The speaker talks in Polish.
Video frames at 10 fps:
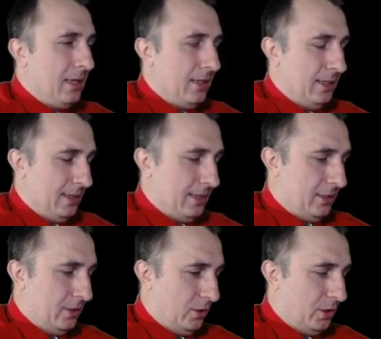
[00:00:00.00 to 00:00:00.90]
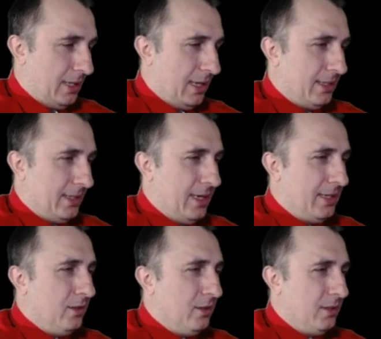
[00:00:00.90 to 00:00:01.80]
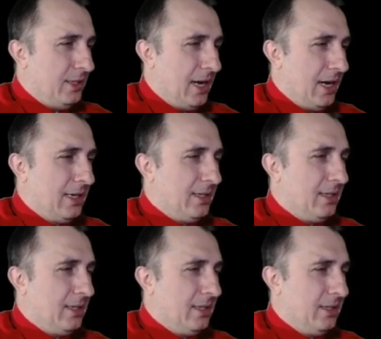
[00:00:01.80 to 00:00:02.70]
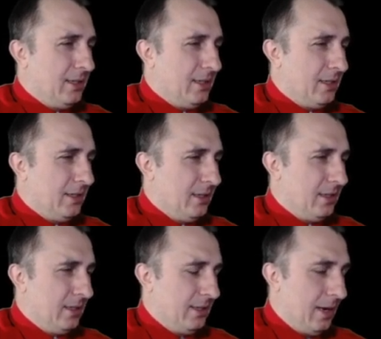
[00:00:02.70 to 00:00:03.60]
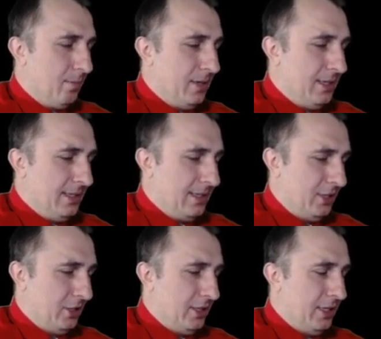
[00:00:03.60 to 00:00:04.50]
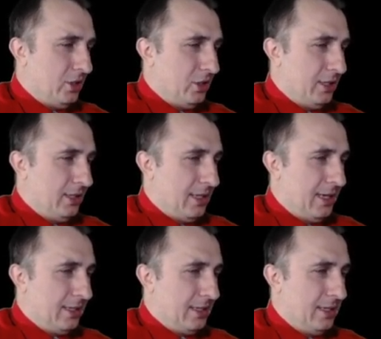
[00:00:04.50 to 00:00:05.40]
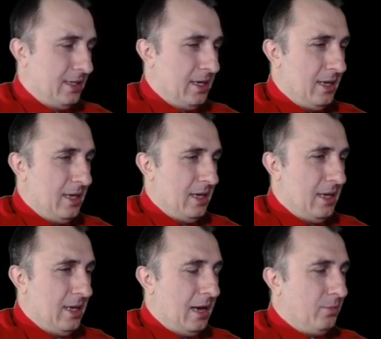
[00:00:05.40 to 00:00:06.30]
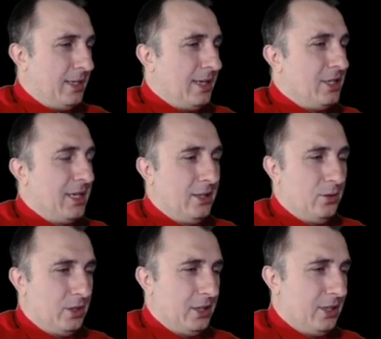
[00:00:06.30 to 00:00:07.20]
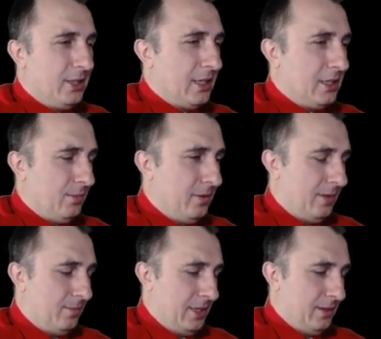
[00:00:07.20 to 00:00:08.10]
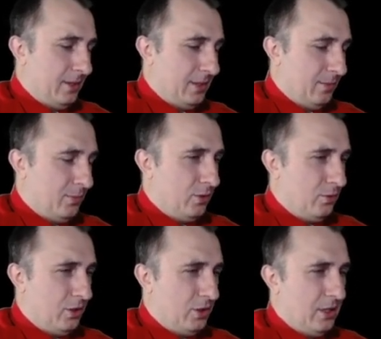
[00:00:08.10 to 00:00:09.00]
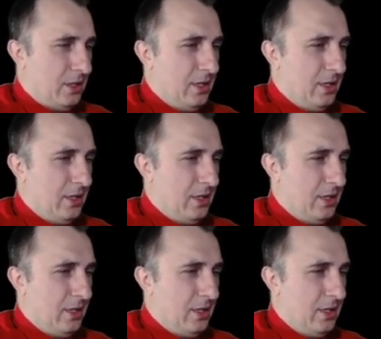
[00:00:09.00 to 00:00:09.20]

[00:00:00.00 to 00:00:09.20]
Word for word: y, coś takiego jak tablicę śnieżynek, albo na razie jedną śnieżynkę, żeby wam nie, nie psuć